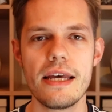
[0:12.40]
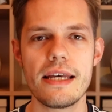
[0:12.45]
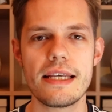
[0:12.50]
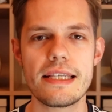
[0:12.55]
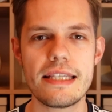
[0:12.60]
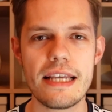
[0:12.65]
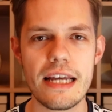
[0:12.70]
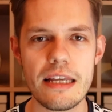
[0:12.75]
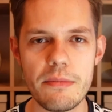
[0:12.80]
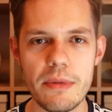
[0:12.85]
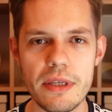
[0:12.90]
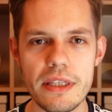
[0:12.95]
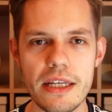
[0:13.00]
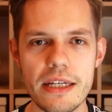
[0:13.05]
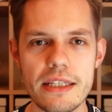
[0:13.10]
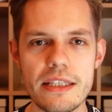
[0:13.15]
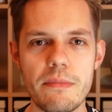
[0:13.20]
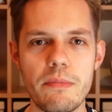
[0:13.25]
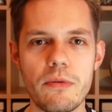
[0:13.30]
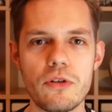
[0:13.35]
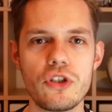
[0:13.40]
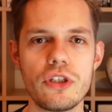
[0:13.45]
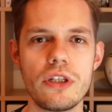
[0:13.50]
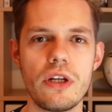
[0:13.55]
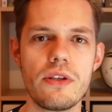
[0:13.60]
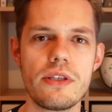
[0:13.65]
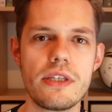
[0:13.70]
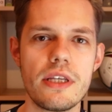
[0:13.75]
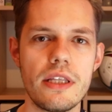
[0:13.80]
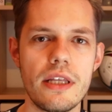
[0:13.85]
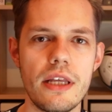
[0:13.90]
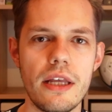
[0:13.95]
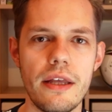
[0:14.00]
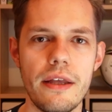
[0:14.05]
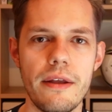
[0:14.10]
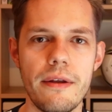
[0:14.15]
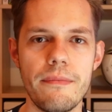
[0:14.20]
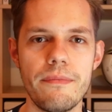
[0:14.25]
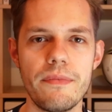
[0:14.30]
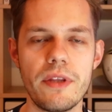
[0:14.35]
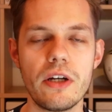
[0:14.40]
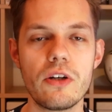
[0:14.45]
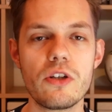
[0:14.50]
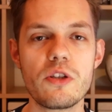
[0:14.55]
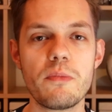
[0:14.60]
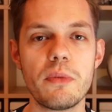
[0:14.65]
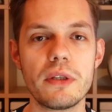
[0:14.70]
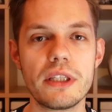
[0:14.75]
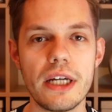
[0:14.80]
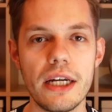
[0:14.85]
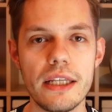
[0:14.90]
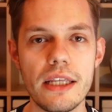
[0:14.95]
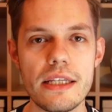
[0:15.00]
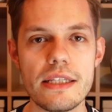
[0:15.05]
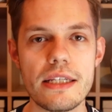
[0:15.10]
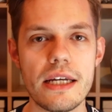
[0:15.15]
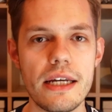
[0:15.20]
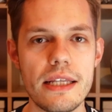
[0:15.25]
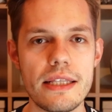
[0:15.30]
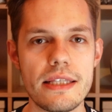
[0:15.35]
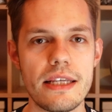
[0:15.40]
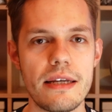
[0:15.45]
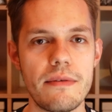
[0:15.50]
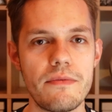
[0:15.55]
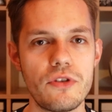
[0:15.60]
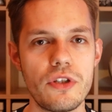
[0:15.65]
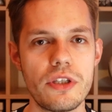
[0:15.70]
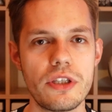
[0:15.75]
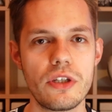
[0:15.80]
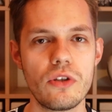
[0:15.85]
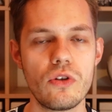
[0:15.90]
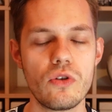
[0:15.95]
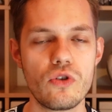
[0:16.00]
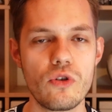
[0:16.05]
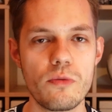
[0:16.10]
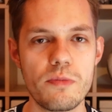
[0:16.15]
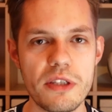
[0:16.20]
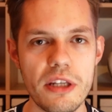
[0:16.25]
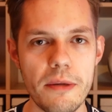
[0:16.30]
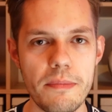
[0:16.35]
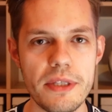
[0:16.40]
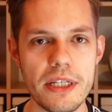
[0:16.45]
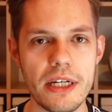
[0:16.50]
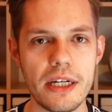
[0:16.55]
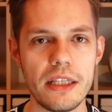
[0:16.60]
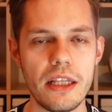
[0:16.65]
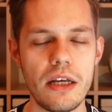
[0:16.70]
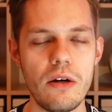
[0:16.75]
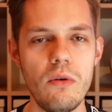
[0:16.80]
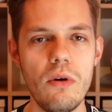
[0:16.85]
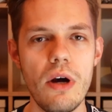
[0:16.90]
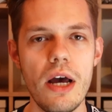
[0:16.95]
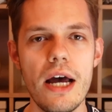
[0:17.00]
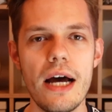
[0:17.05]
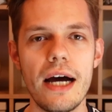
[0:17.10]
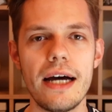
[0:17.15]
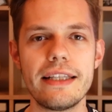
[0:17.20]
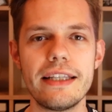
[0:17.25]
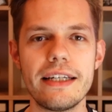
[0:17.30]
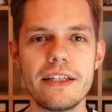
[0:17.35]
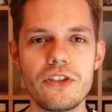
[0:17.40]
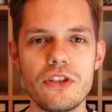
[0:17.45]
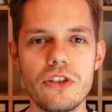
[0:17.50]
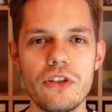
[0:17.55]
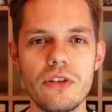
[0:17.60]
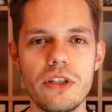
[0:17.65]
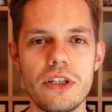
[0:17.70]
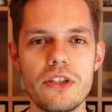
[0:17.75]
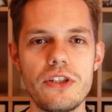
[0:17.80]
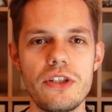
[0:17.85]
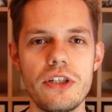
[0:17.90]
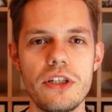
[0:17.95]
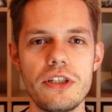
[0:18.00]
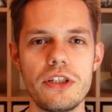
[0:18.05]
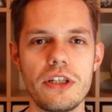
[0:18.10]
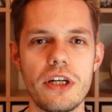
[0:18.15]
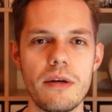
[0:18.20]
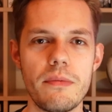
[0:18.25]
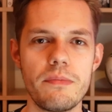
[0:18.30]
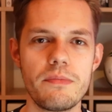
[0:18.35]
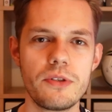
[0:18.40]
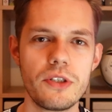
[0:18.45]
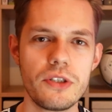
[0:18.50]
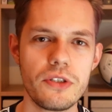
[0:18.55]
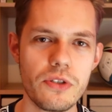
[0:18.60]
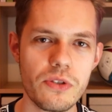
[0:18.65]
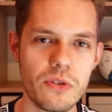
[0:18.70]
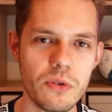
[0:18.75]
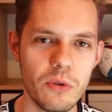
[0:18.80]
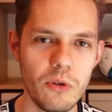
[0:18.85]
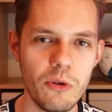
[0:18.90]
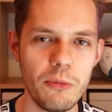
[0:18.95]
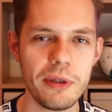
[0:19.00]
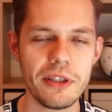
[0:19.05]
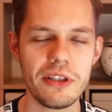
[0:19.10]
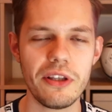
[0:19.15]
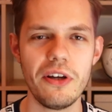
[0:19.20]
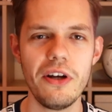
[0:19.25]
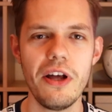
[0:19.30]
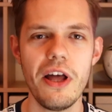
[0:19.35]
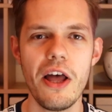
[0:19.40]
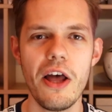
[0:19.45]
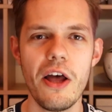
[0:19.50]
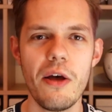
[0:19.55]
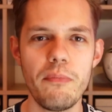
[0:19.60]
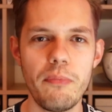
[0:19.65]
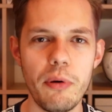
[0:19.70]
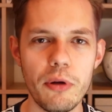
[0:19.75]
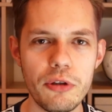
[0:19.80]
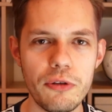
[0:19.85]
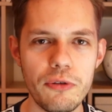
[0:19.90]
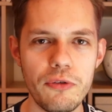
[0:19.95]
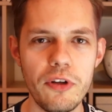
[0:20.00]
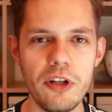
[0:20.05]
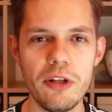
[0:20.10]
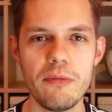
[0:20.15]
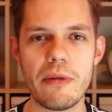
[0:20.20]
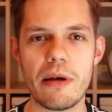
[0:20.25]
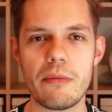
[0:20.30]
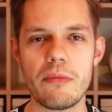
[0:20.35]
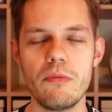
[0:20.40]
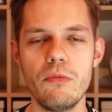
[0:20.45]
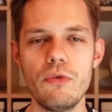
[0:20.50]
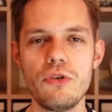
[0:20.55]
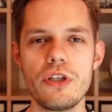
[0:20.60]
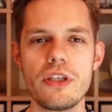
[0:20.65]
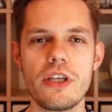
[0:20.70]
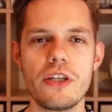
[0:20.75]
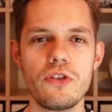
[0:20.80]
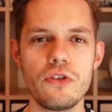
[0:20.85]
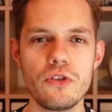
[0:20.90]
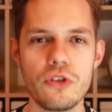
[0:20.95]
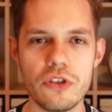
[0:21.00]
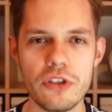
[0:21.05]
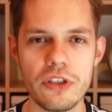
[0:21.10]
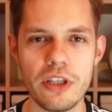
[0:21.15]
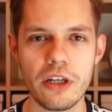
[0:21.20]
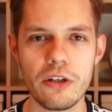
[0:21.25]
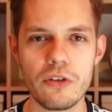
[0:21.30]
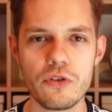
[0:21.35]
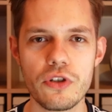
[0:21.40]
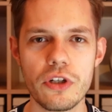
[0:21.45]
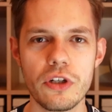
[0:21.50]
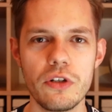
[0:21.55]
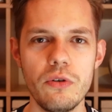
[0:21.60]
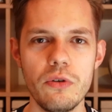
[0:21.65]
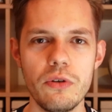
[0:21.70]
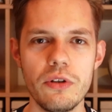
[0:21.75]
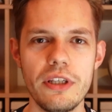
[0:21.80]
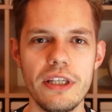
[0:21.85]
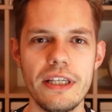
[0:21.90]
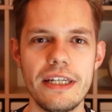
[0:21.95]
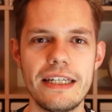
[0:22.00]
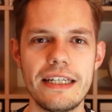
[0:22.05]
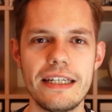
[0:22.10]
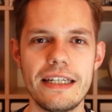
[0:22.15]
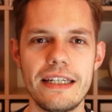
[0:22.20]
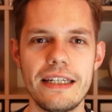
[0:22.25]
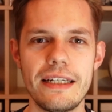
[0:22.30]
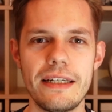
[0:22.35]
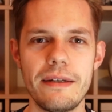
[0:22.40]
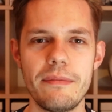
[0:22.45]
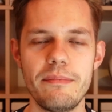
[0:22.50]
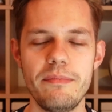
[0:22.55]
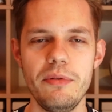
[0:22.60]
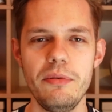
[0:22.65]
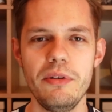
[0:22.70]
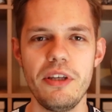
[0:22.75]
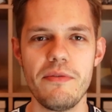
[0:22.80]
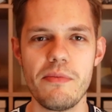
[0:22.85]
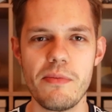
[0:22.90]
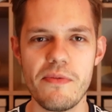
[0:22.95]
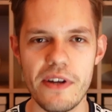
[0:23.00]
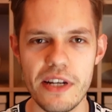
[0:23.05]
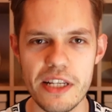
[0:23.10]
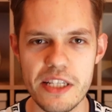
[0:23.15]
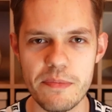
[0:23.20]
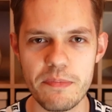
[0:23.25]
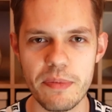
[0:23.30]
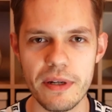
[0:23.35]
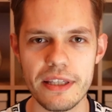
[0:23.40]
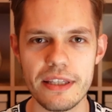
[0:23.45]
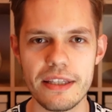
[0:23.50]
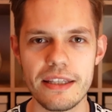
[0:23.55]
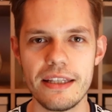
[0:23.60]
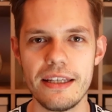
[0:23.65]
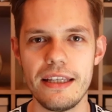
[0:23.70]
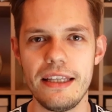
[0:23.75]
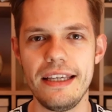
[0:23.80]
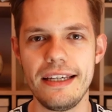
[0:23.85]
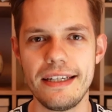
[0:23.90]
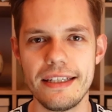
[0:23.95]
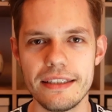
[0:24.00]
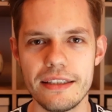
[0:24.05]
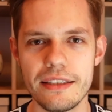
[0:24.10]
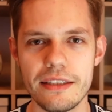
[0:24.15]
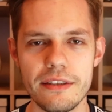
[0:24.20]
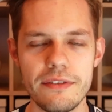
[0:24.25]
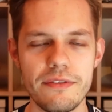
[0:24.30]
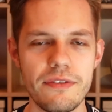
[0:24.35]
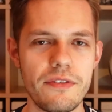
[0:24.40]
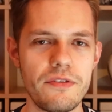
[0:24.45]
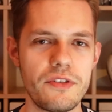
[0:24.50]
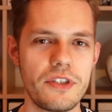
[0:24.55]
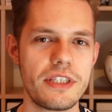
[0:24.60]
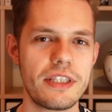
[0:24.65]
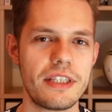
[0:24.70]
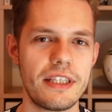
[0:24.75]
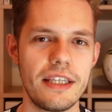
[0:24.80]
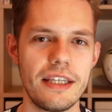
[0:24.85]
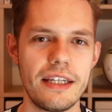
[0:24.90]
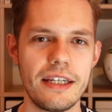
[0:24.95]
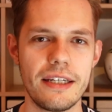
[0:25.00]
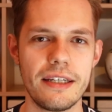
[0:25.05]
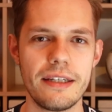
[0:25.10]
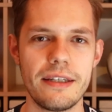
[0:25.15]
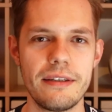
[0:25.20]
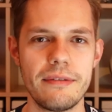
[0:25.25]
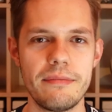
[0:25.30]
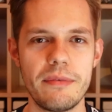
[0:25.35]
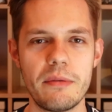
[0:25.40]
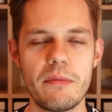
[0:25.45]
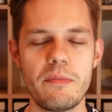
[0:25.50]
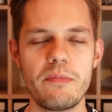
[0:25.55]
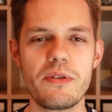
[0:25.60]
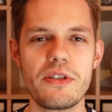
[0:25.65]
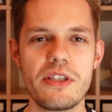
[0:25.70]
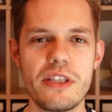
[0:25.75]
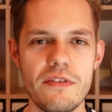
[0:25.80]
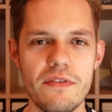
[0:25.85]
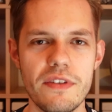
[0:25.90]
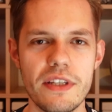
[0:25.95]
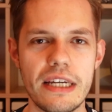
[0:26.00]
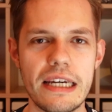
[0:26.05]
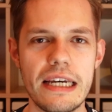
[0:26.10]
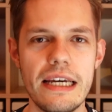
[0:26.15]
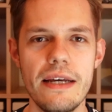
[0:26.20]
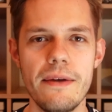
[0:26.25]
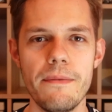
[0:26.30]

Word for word: Zanim jednak zaproszę na ocenę tego spotkania, zachęcam wszystkich do subskrypcji kanału, a także do naciśnięcia przycisku lubię to pod filmem. Muszę zacząć od tego, że Górnik e, był niebywale sprytny i chytry we wszystkich e, pozytywnych